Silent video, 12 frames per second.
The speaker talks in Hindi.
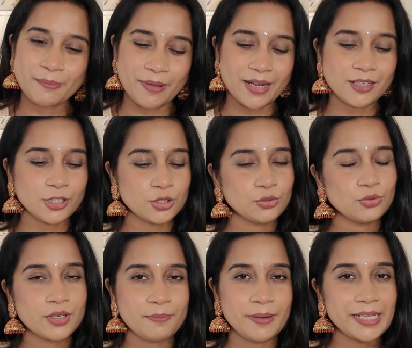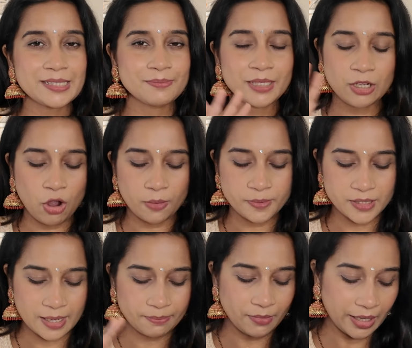प्रिपेयर करते हो तो रिप्लेसमेंट का
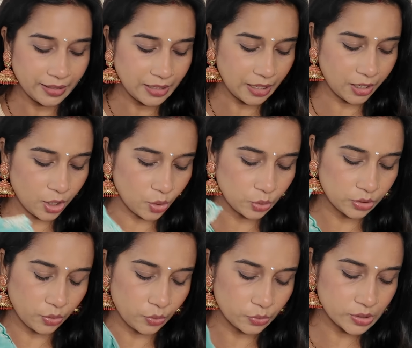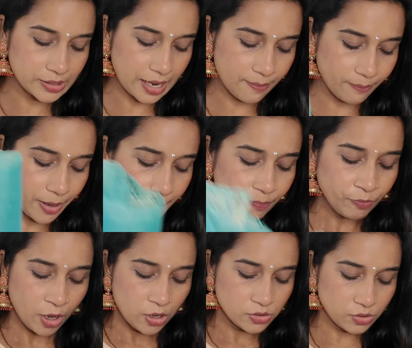ऑप्शन आप नहीं देख रहे होते हो उस टाइम पर
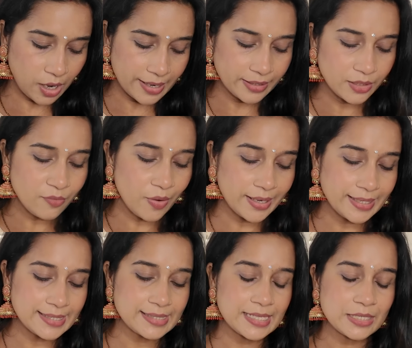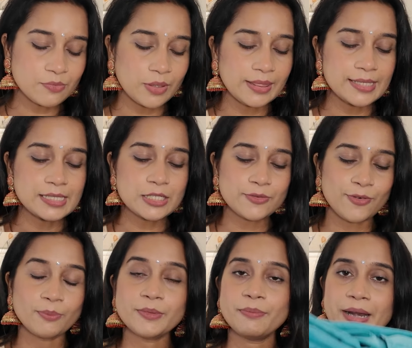सो अनदर वन इज़ दिस वन दिस इज़
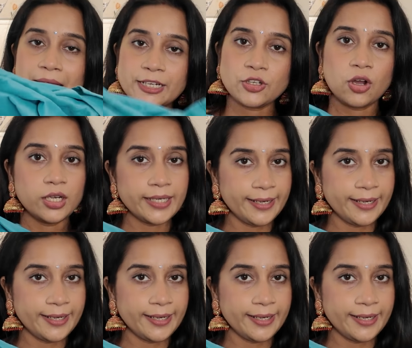फ्रॉम द ब्रांड कॉल